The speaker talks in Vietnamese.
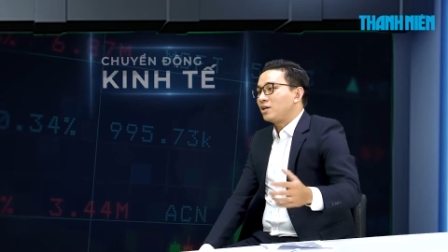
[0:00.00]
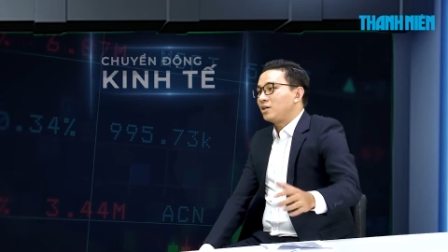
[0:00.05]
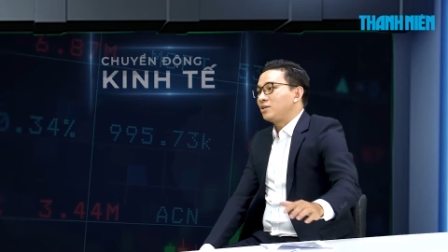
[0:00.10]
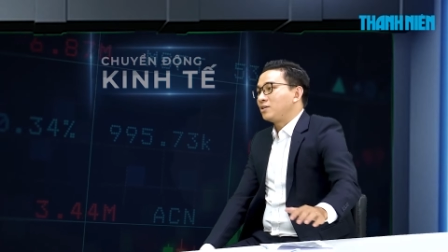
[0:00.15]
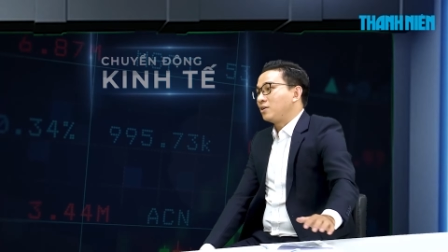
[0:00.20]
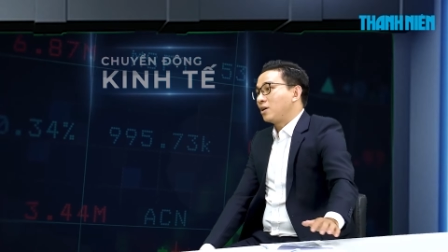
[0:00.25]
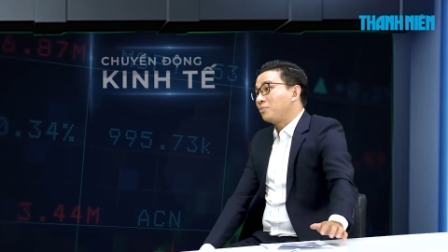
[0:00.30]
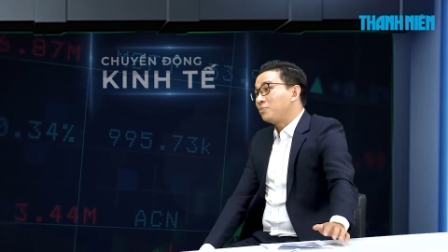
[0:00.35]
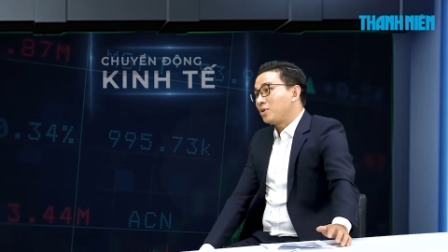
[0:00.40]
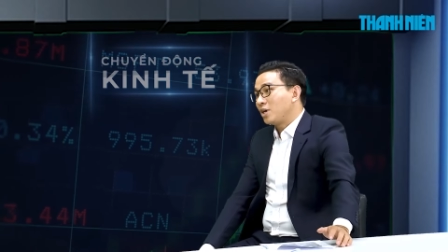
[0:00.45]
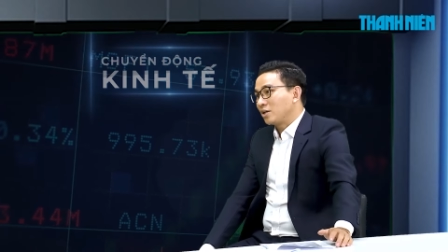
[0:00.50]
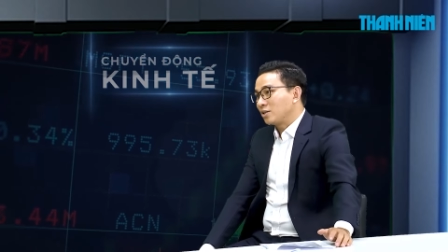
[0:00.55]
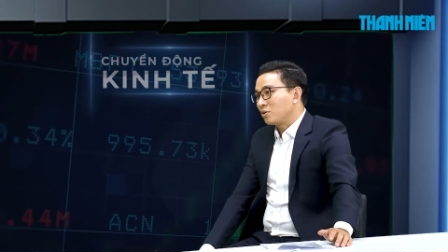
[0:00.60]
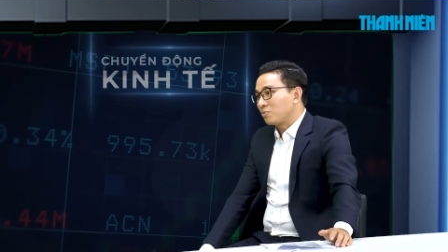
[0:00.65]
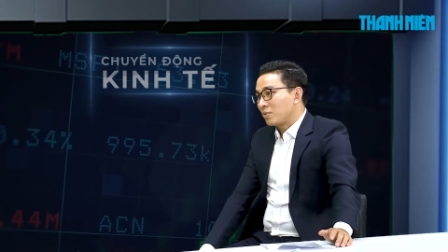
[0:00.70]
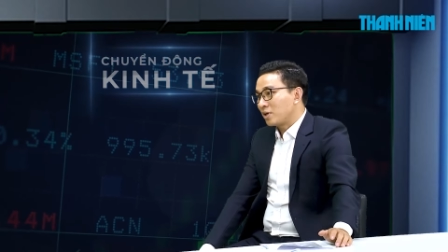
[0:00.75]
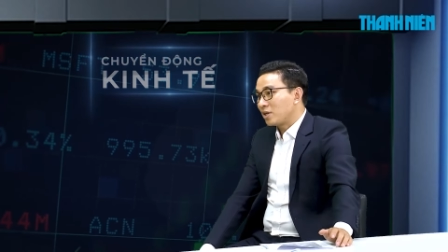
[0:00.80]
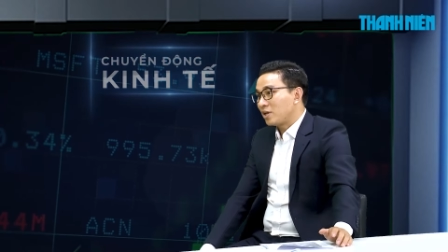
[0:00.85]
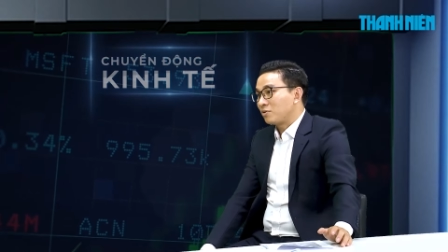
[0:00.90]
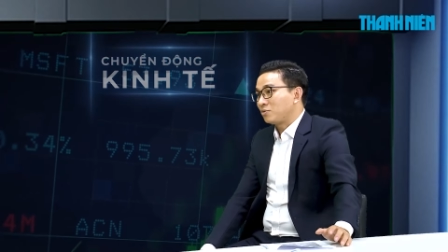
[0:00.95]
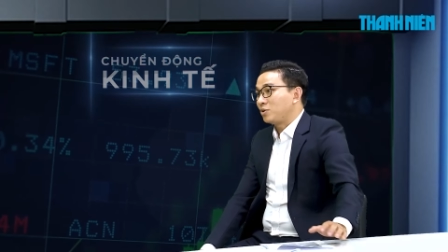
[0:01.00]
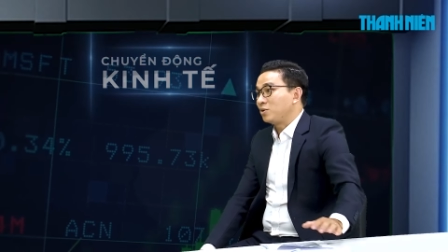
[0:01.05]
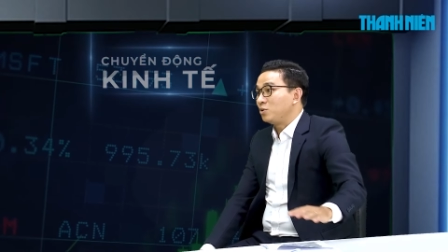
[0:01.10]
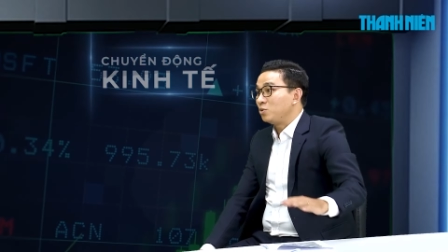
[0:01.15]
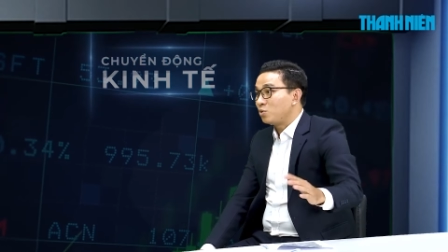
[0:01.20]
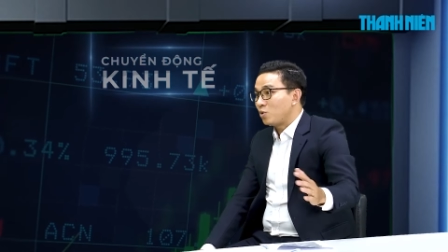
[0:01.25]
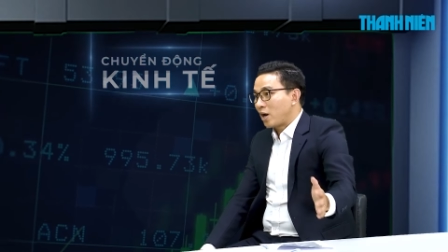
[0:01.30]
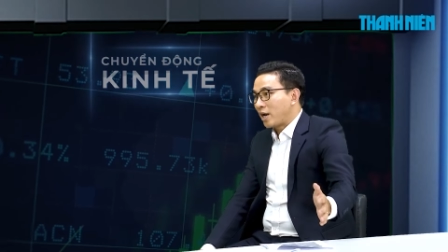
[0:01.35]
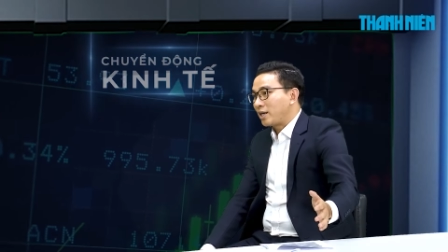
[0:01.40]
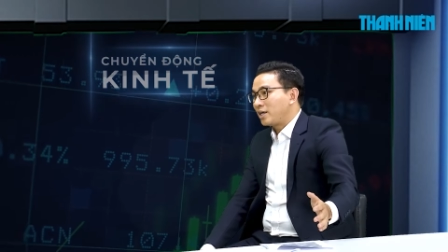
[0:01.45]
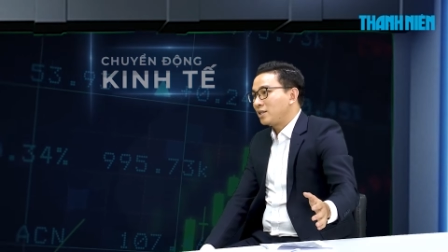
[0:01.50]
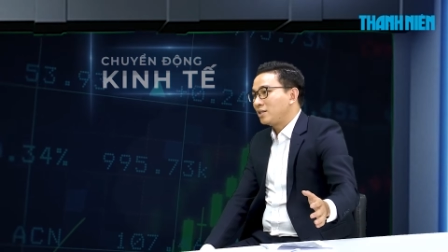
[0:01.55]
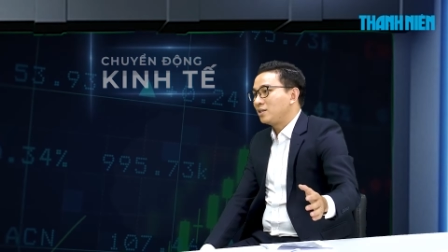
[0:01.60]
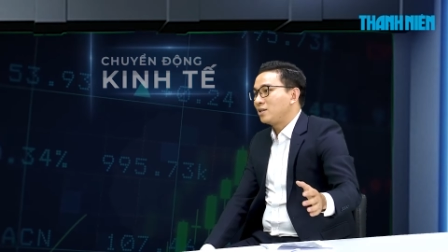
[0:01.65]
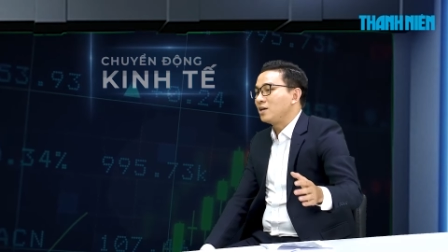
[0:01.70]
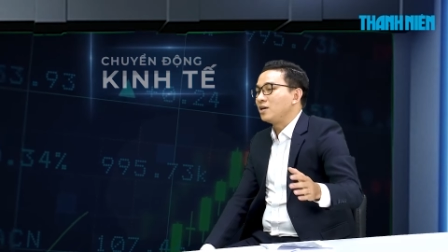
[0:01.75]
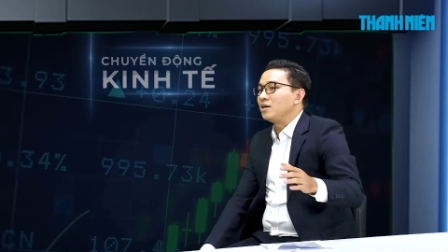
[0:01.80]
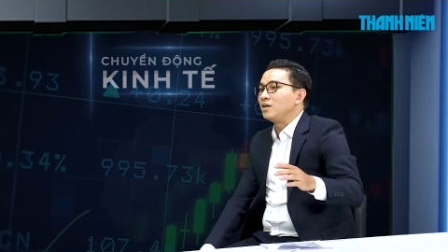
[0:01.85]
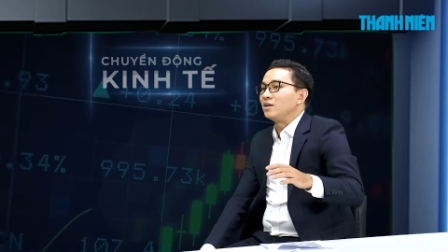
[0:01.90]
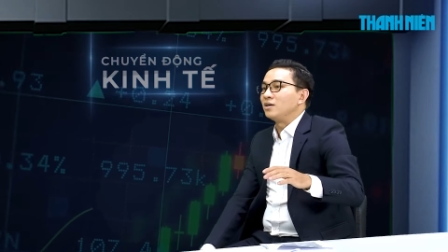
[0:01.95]
cái sự hấp dẫn trong mắt nhau từ nước ngoài
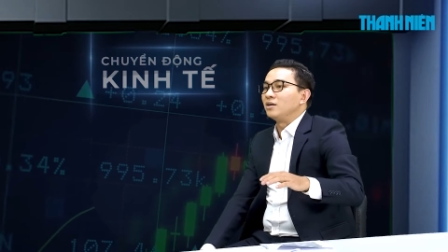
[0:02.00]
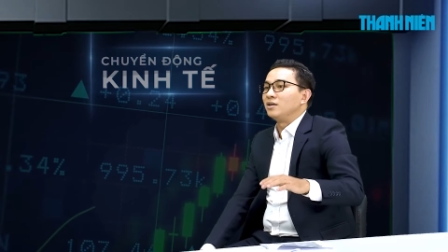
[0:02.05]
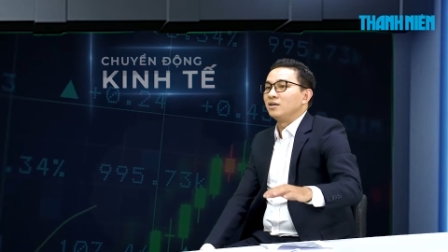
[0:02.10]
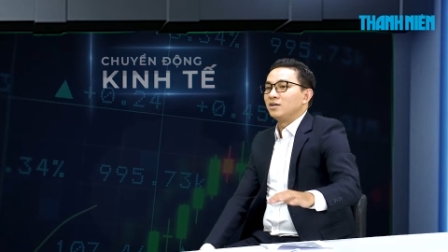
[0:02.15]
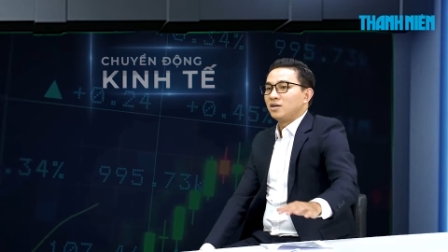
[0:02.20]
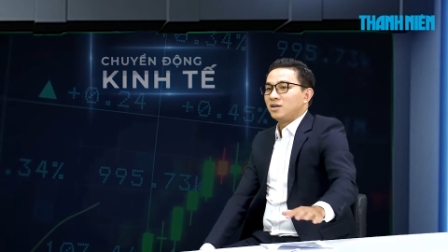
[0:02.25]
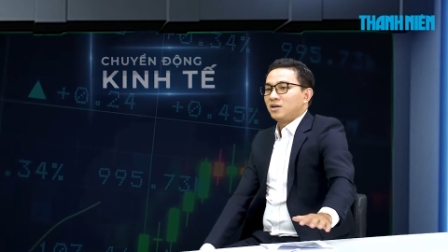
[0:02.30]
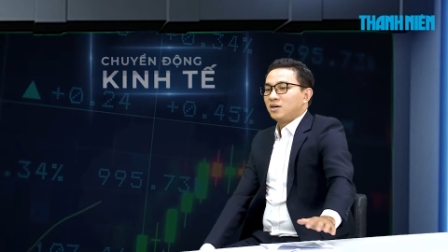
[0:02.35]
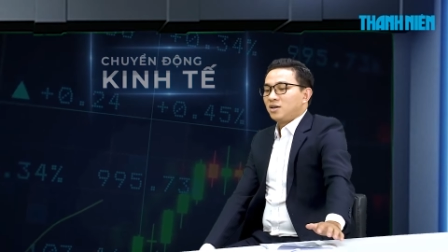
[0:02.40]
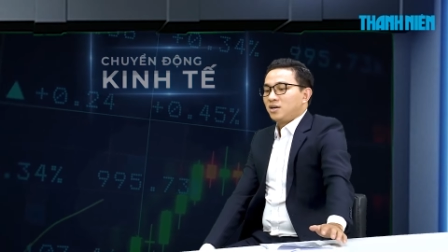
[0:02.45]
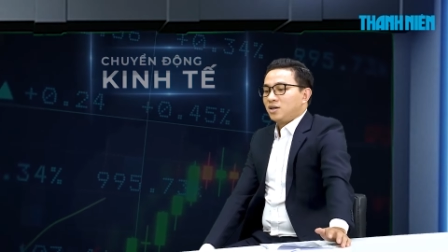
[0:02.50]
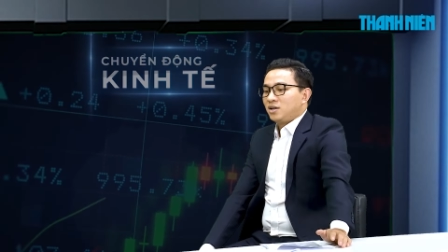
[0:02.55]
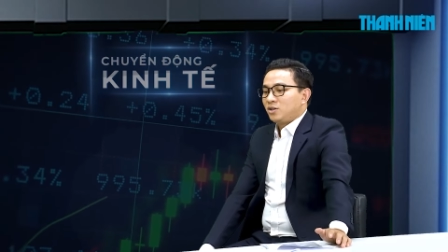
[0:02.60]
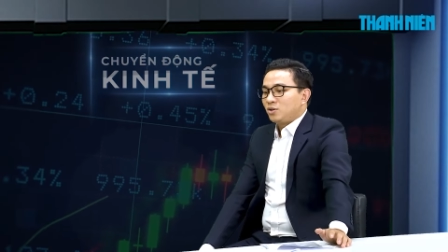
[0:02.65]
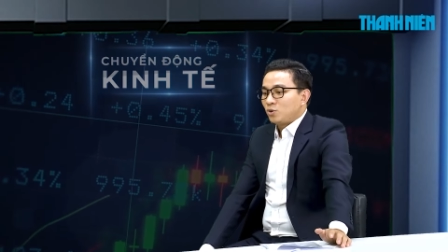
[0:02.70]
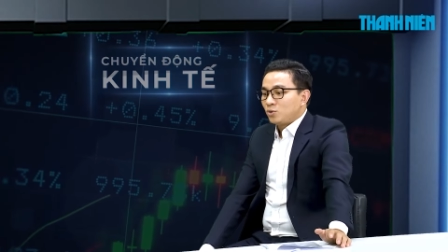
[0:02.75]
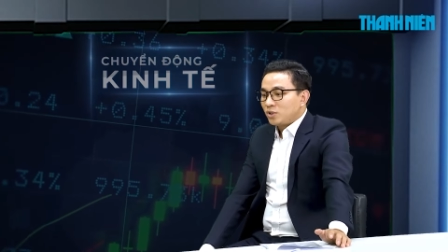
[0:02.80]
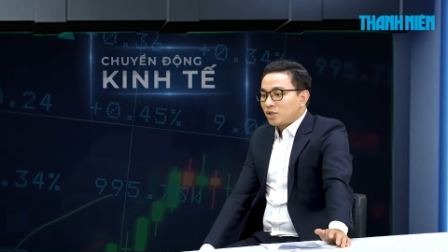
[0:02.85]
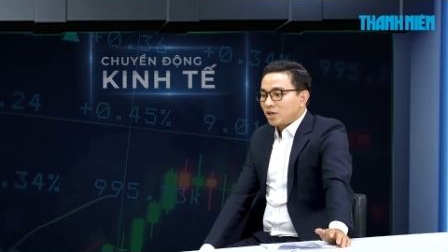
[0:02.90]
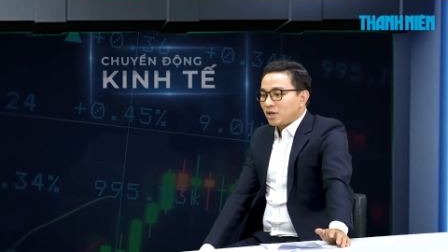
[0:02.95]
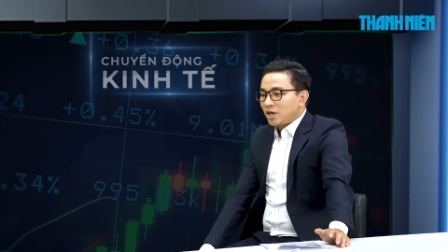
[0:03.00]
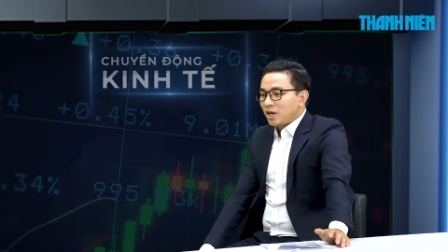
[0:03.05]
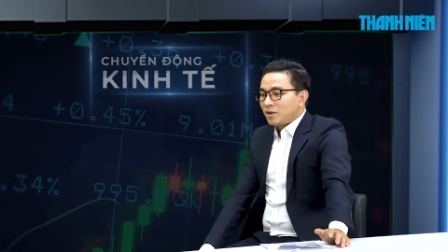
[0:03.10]
thì tổ chức